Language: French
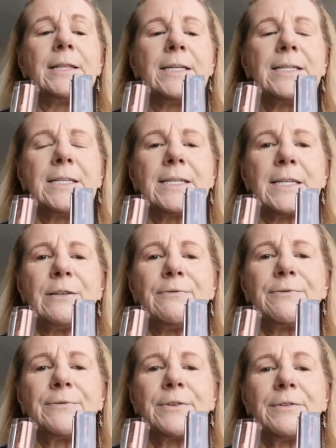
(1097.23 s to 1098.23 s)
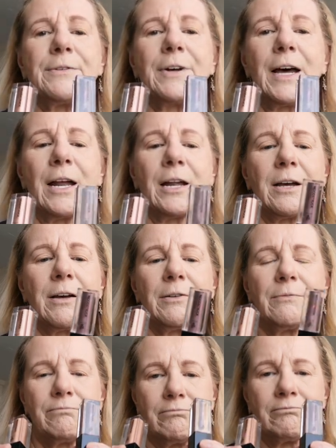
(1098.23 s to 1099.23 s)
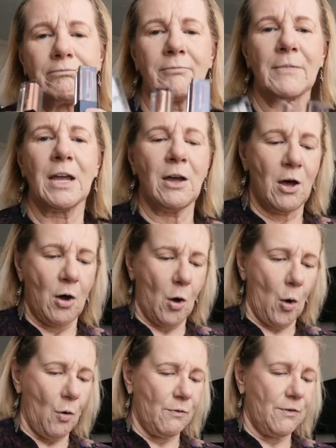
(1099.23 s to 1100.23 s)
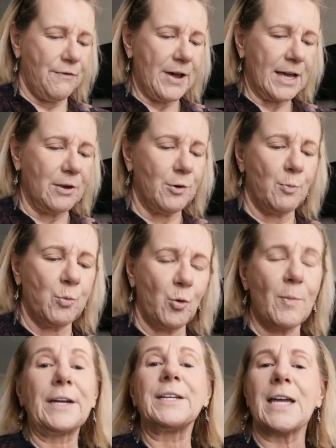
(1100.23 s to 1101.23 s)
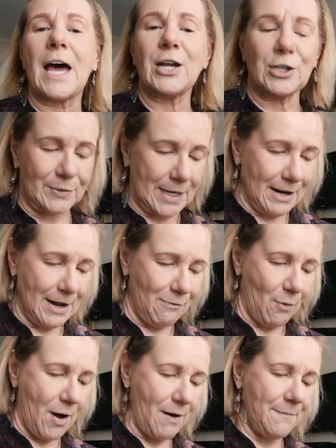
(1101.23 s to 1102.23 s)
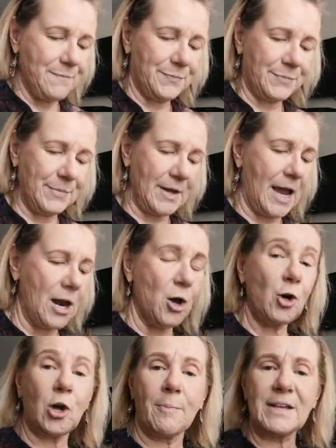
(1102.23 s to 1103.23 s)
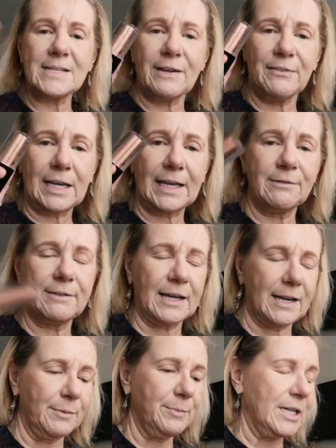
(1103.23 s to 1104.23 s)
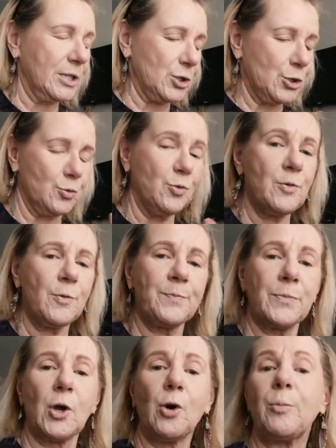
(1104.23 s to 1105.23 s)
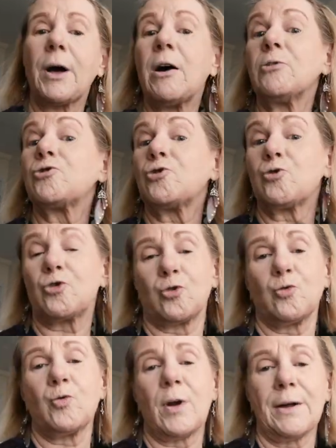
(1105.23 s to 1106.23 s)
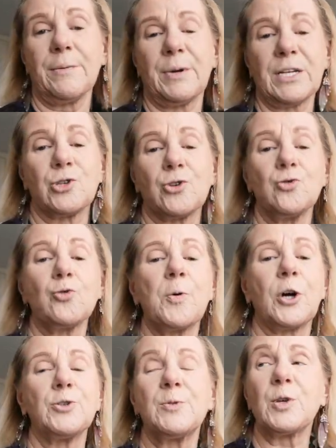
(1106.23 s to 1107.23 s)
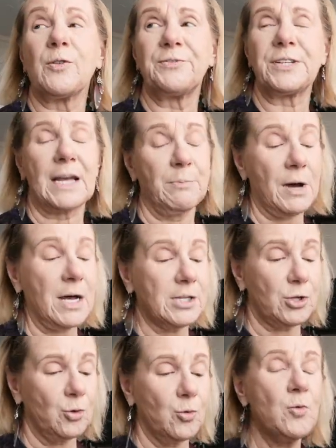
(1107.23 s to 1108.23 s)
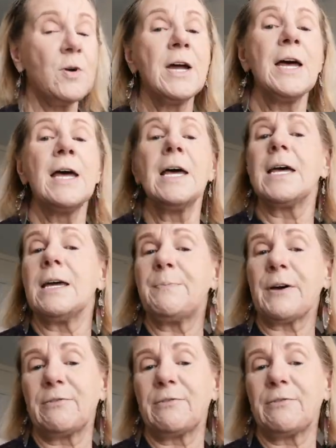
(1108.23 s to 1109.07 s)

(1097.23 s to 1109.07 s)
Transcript: décisive. Alors, on va faire un beau maquillage, vous allez voir. Alors, on commence avec révérend, bien sûr. On brasse toujours, hein, parce que nos produits sont faits à base d'eau et